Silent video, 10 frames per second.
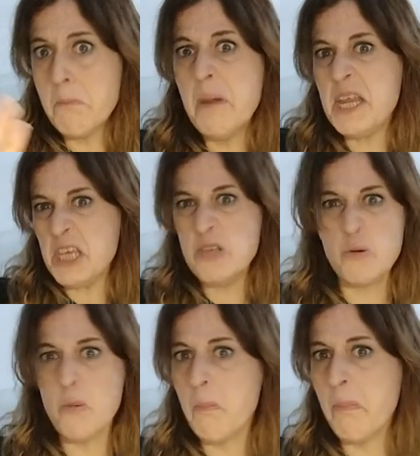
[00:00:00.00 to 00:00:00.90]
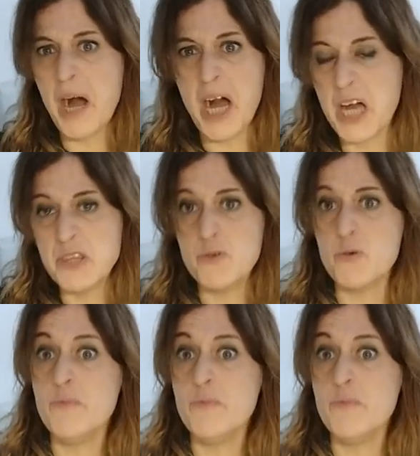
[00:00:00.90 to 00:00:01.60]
marito, compagno,